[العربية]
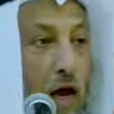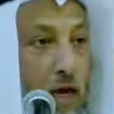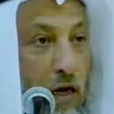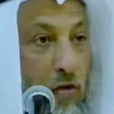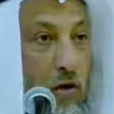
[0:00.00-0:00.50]

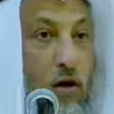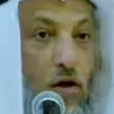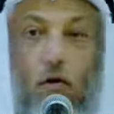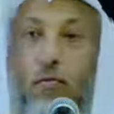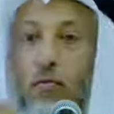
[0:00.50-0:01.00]
احيانا كل
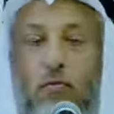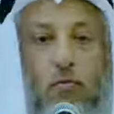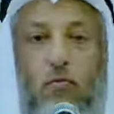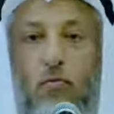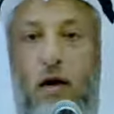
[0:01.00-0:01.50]
يوم
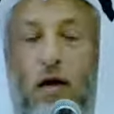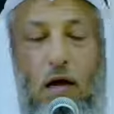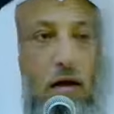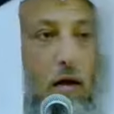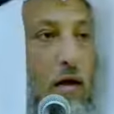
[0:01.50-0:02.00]

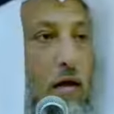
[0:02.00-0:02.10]
و